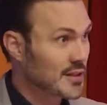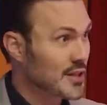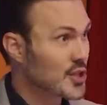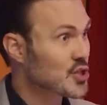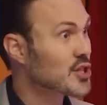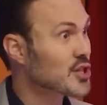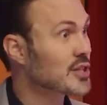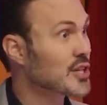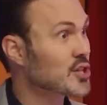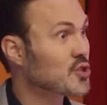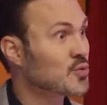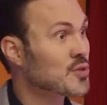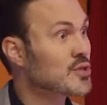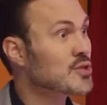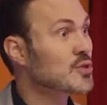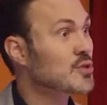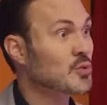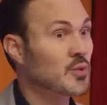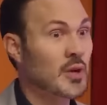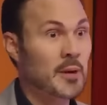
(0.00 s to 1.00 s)
desde que esteja no, num
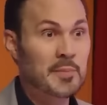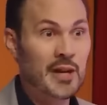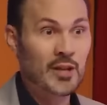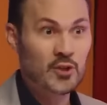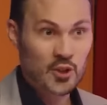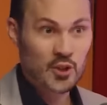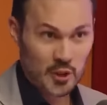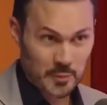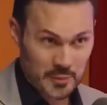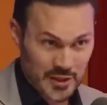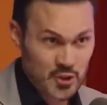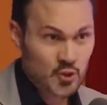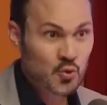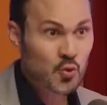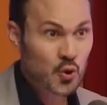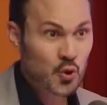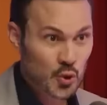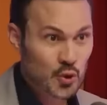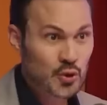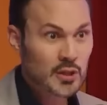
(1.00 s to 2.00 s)
ambiente exatamente, totalmente
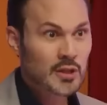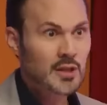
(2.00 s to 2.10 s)
escuro.